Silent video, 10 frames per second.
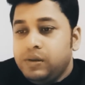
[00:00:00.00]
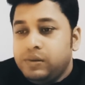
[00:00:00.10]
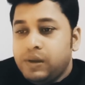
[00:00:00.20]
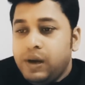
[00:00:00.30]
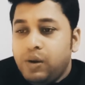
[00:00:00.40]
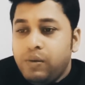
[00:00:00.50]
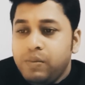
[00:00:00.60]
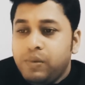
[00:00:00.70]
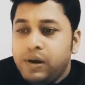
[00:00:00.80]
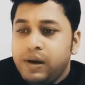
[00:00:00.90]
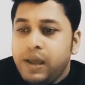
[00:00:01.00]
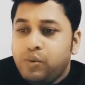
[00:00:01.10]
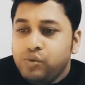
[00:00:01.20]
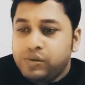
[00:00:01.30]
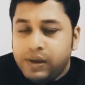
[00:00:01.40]
তাহলে নভেম্বরের
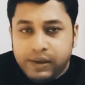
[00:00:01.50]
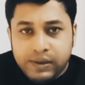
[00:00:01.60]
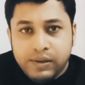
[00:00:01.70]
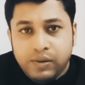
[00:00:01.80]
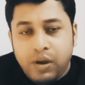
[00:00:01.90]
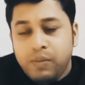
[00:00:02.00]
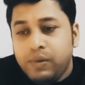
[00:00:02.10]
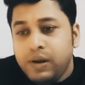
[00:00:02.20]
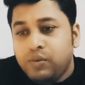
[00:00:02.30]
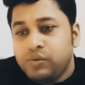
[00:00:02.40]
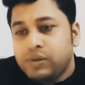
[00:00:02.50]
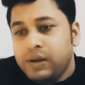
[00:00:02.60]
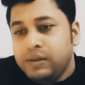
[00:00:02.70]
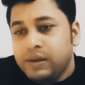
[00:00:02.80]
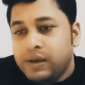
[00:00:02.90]
একুশ তারিখ নভেম্বরের একুশ
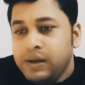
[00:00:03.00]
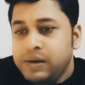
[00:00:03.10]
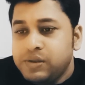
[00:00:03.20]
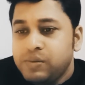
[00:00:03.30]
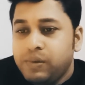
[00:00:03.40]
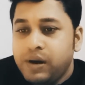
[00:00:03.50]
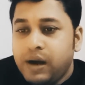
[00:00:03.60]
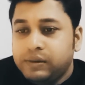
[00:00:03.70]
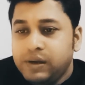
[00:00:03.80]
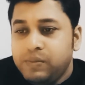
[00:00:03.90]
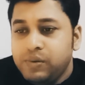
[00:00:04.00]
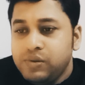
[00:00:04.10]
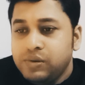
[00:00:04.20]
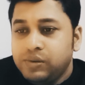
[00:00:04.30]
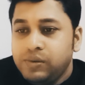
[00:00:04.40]
তারিখ থেকে ডিসেম্বরের আট তারিখ
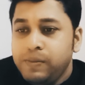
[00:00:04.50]
পর্যন্ত